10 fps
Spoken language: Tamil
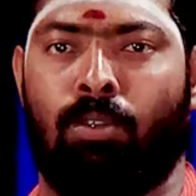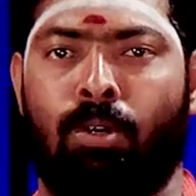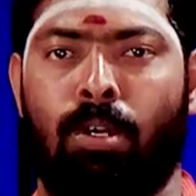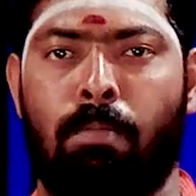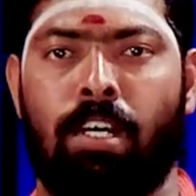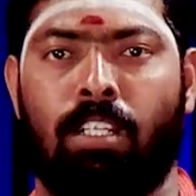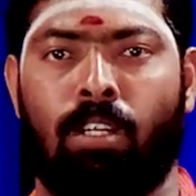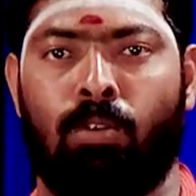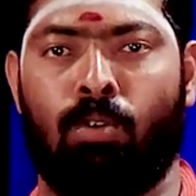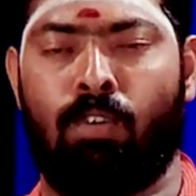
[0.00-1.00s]
துயரமாக
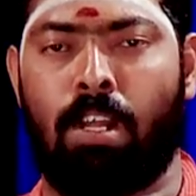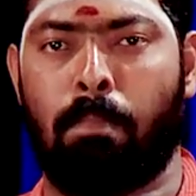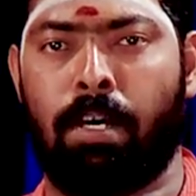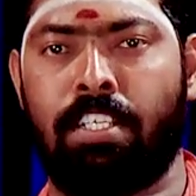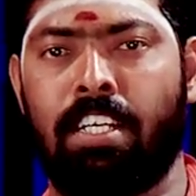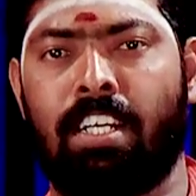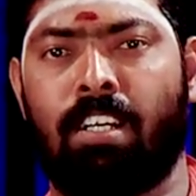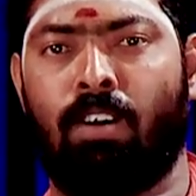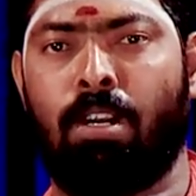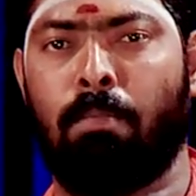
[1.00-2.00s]
இருந்தது அந்த ஒரு வாரம் பசின்ற
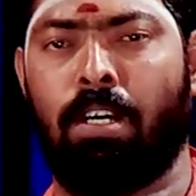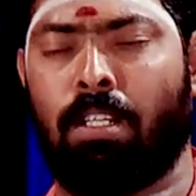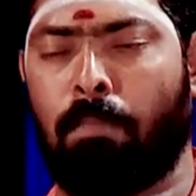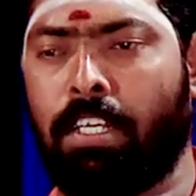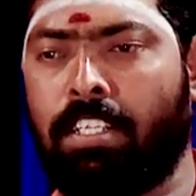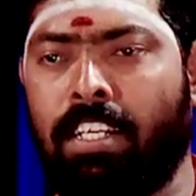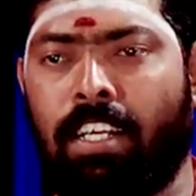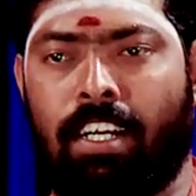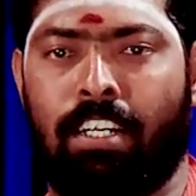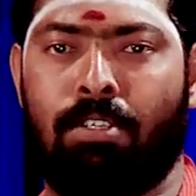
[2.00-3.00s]
வறுமை அந்த பசின்ற
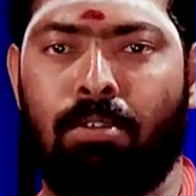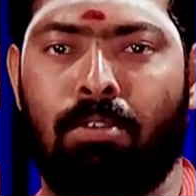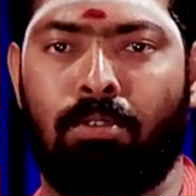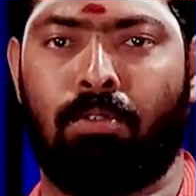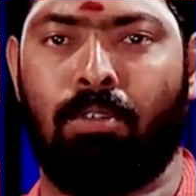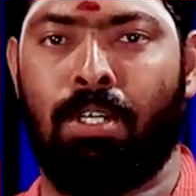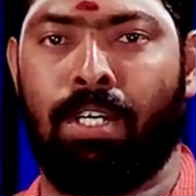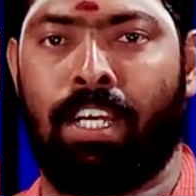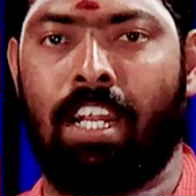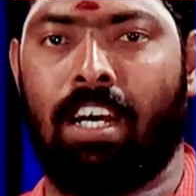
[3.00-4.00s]
கஷ்டம்
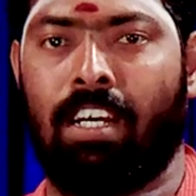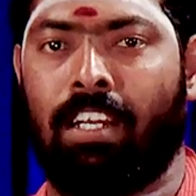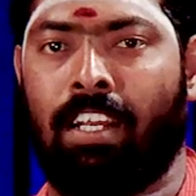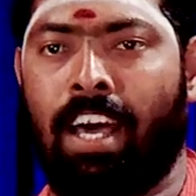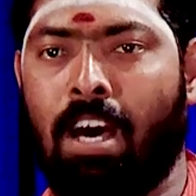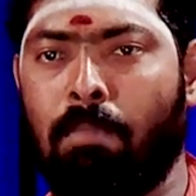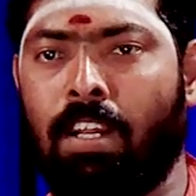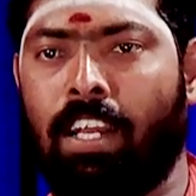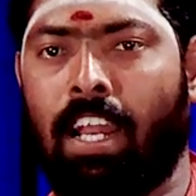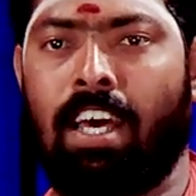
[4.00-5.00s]
ஏன்னா
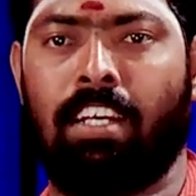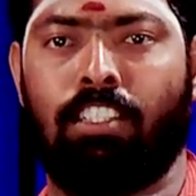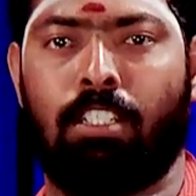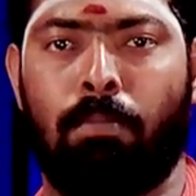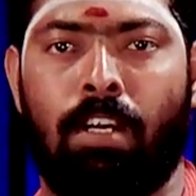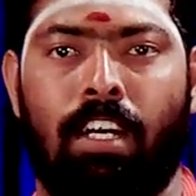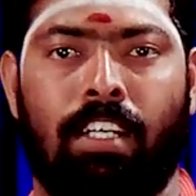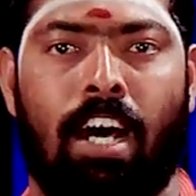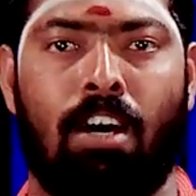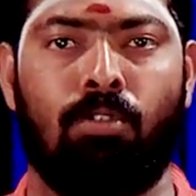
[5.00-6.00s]
நார்மலாக நல்லா இருந்துட்டோம்னா
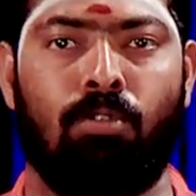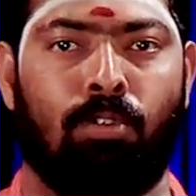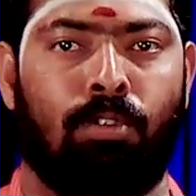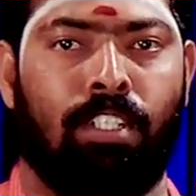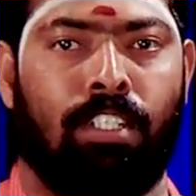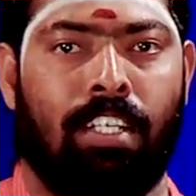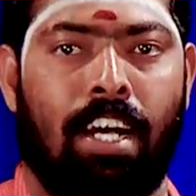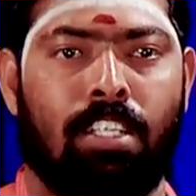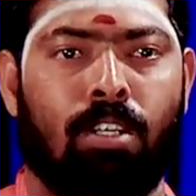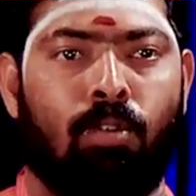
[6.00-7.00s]
யாரும்
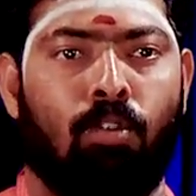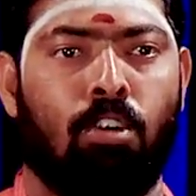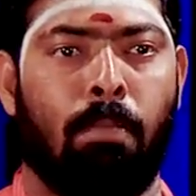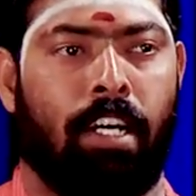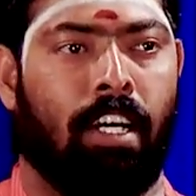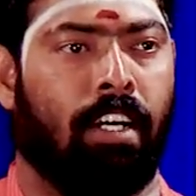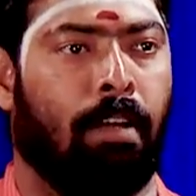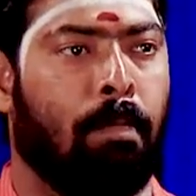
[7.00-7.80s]
யாசகம் கொடுக்க மாட்டாங்க